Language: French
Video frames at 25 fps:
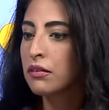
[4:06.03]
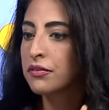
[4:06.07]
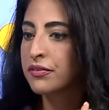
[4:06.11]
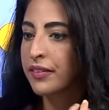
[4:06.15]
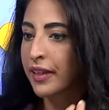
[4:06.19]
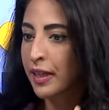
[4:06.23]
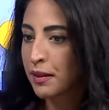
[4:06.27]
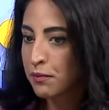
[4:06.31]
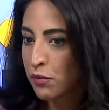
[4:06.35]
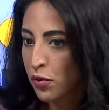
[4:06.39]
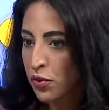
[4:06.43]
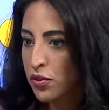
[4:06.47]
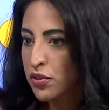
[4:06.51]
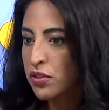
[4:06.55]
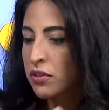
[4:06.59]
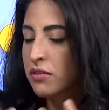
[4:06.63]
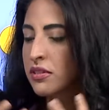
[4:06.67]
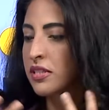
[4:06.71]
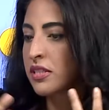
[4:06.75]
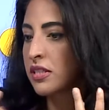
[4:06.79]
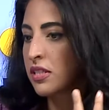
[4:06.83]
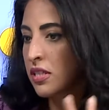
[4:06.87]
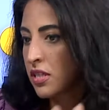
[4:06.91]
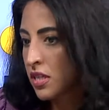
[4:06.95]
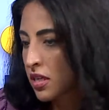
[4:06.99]
vraiment
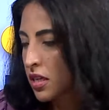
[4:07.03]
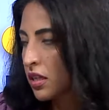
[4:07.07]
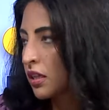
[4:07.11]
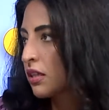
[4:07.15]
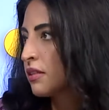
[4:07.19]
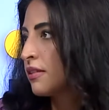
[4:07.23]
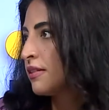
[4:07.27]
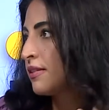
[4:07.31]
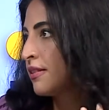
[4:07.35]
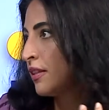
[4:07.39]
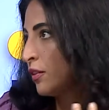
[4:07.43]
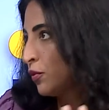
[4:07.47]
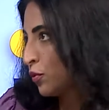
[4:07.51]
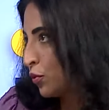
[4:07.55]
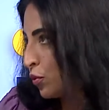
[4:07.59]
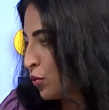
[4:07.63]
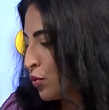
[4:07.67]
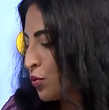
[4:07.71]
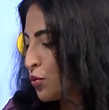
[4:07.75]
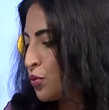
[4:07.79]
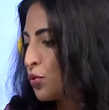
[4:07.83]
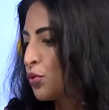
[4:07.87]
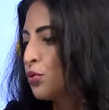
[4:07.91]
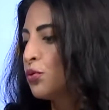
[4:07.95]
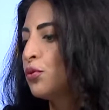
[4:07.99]
sentir cette
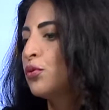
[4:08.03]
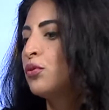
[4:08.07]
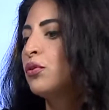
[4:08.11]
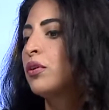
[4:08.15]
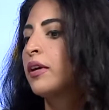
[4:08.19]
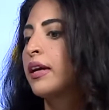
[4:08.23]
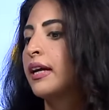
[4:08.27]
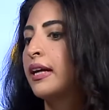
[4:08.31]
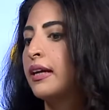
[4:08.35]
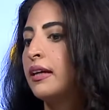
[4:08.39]
culture